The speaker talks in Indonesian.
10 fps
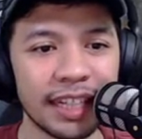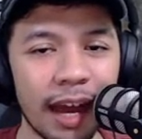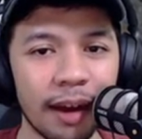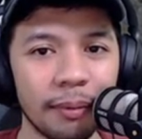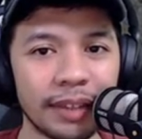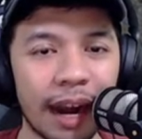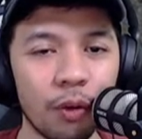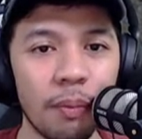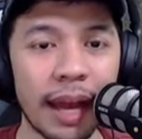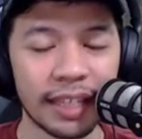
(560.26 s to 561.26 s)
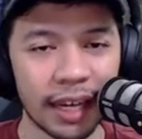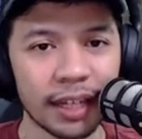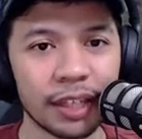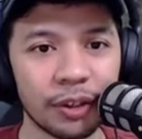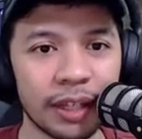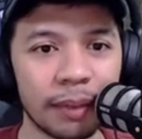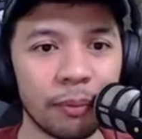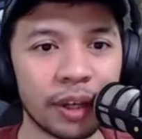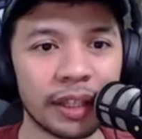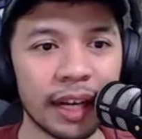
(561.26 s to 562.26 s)
tidak terlalu banyak gitu ya
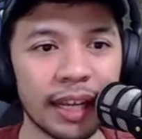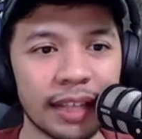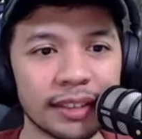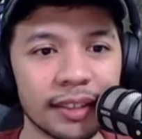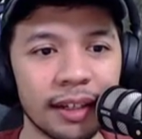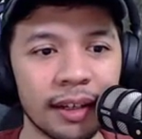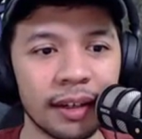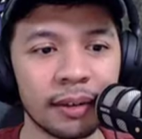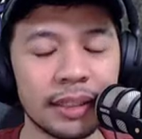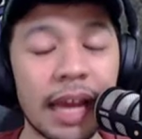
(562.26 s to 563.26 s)
mungkin terlihat uh,